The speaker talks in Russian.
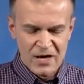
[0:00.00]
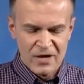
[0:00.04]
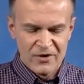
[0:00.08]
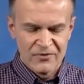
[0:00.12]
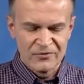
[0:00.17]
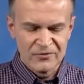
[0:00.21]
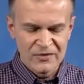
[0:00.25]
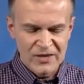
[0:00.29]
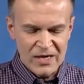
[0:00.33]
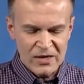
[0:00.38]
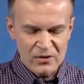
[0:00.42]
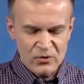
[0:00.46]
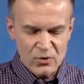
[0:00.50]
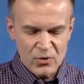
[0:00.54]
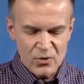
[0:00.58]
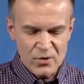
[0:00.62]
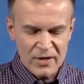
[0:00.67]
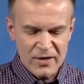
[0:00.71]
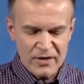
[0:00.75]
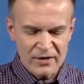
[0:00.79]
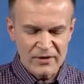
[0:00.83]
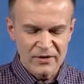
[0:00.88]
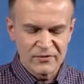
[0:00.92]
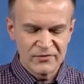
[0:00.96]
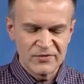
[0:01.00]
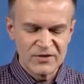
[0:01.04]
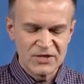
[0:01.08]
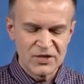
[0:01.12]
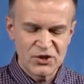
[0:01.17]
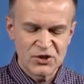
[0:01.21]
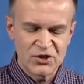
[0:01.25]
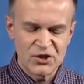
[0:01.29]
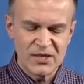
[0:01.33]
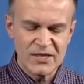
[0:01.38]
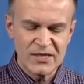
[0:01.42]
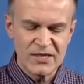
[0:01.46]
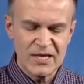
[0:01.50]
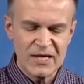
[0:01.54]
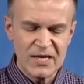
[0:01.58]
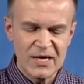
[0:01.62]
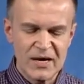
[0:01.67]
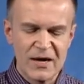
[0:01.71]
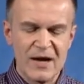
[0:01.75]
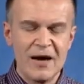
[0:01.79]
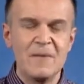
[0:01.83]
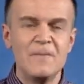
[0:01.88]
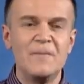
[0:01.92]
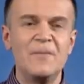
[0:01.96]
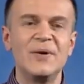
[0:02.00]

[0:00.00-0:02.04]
Второе, в тишине